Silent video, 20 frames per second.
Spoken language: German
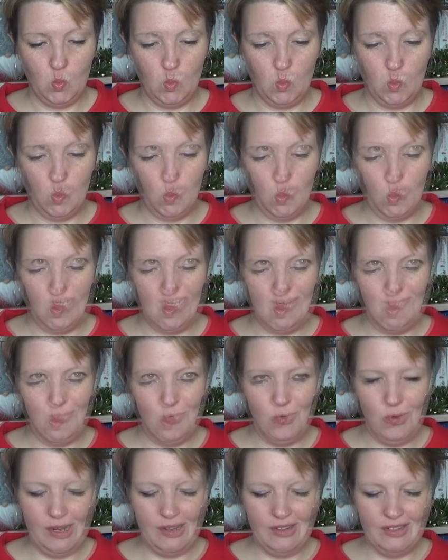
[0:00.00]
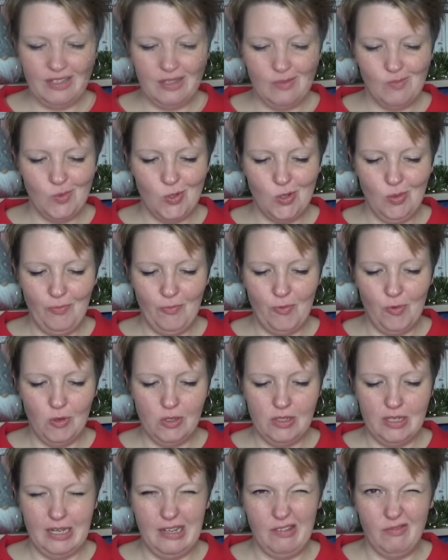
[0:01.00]
Oh, ein Buch aus dem
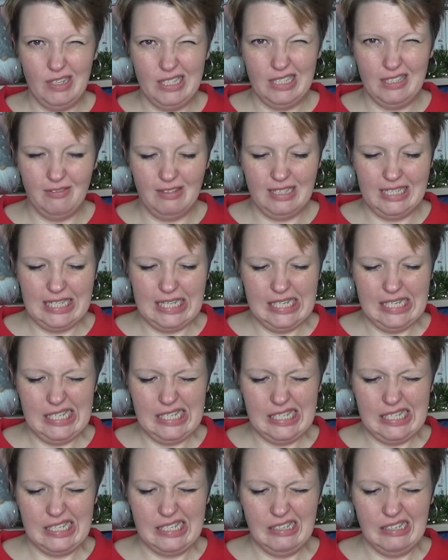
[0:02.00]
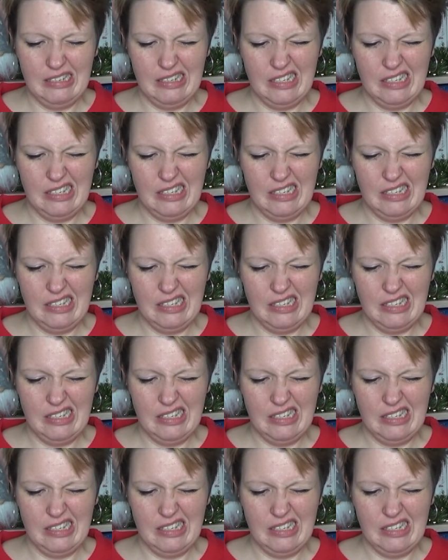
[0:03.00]
Subvoting. Was war das?